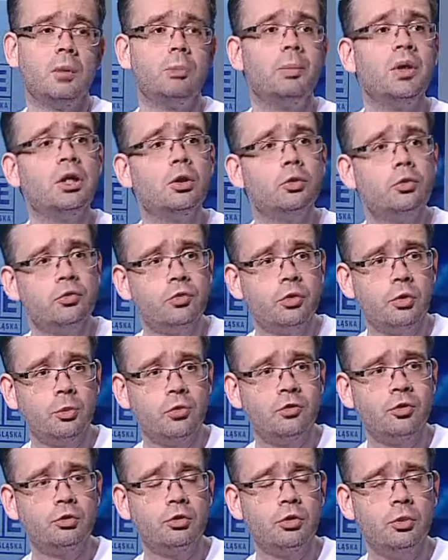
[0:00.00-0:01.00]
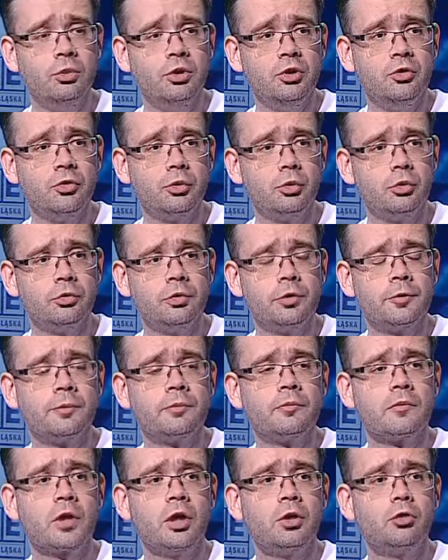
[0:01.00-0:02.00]
będą informować kibiców,
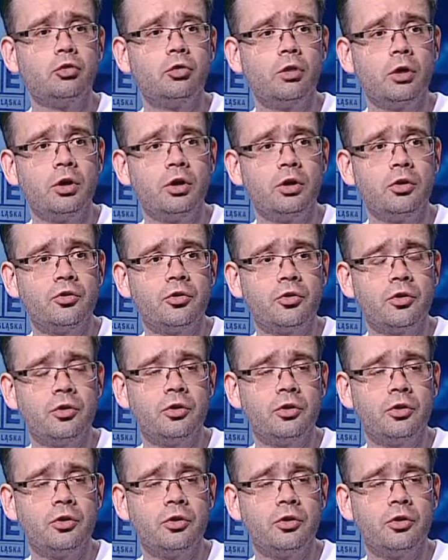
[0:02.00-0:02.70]
że